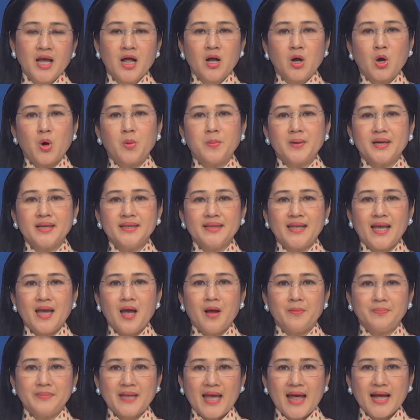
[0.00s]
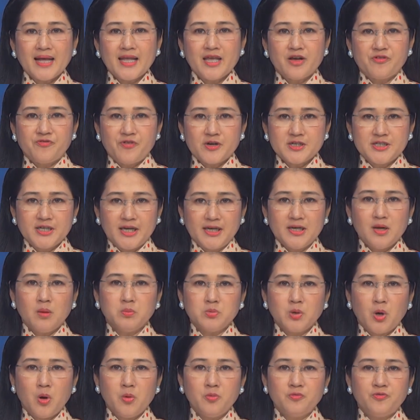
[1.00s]
Cục Kinh tế Hợp tác và Phát triển Nông
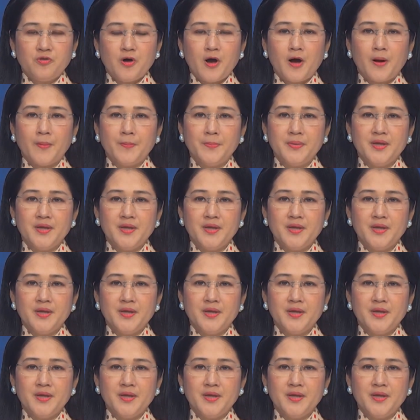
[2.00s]
thôn phối hợp